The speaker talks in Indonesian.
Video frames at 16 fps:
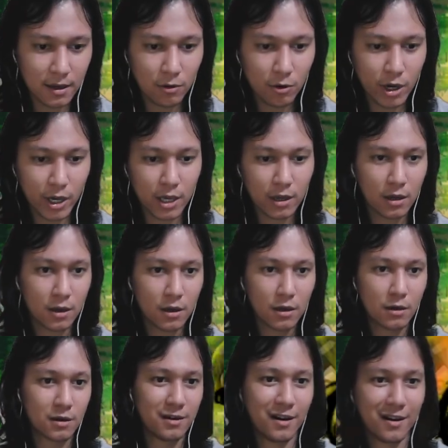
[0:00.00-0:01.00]
Woi.
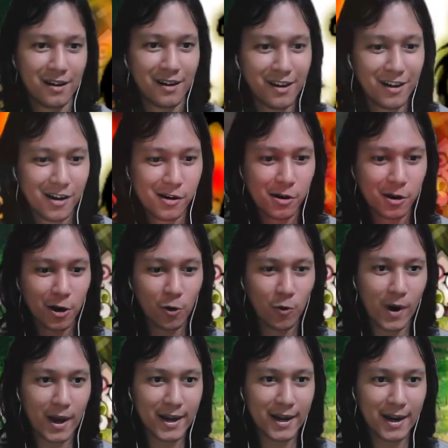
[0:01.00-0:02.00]

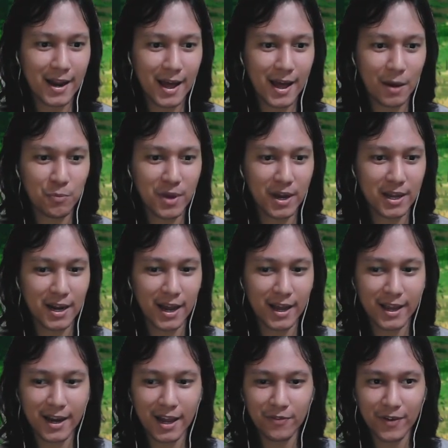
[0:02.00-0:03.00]
Keluarin lah biar
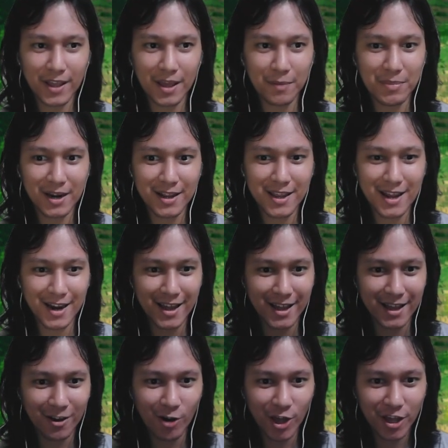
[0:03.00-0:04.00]
hilangin efeknya, biar
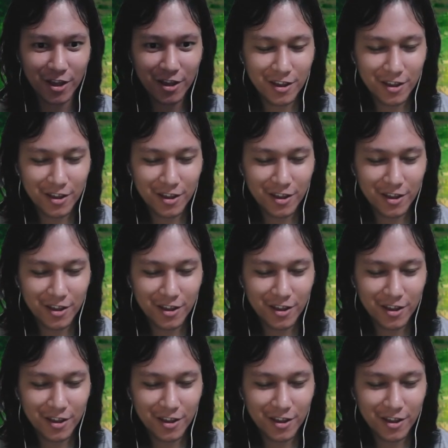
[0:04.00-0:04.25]
healing. Woi.